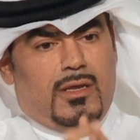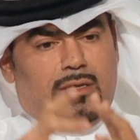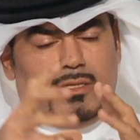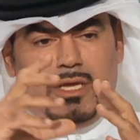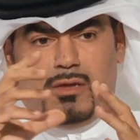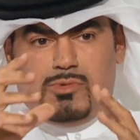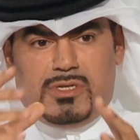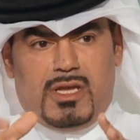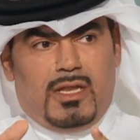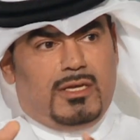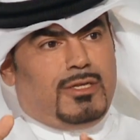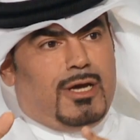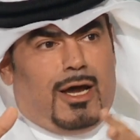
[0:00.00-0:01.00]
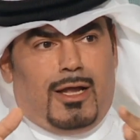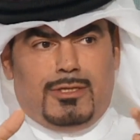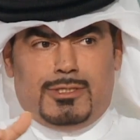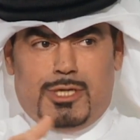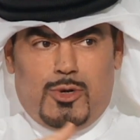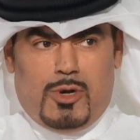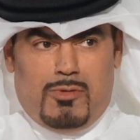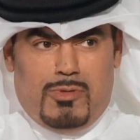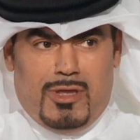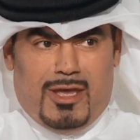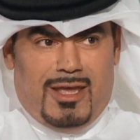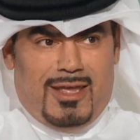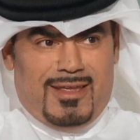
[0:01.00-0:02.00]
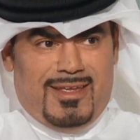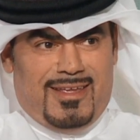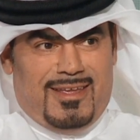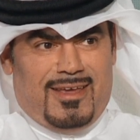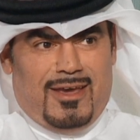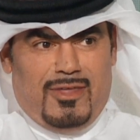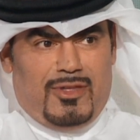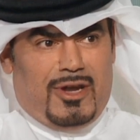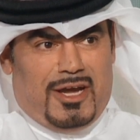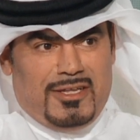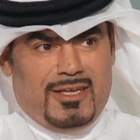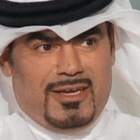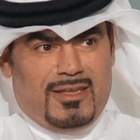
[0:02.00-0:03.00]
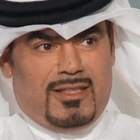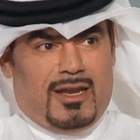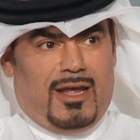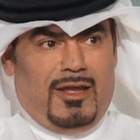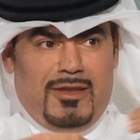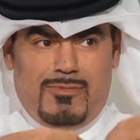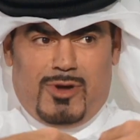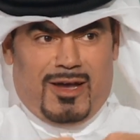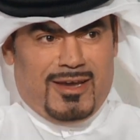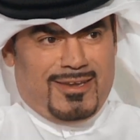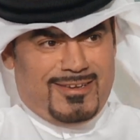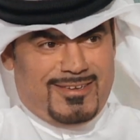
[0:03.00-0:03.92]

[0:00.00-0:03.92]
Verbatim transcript: انت يا مستهلك تعال تسوق بثقه خذ راحتك ترى احنا معاك